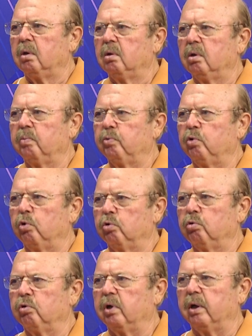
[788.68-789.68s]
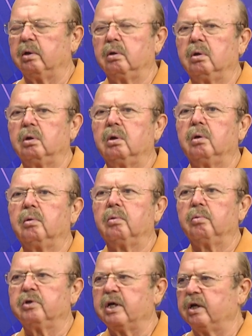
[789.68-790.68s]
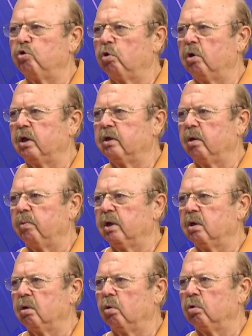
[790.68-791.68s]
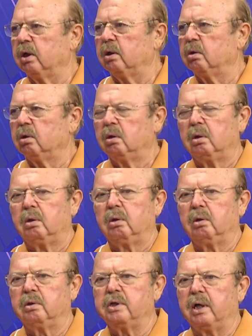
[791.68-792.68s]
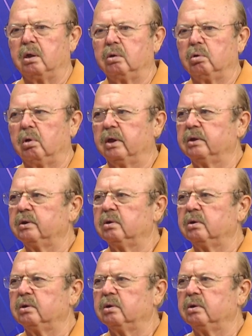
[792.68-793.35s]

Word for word: Hep gördük yani. E, senatörler demek ki oradan şey alıyorlar,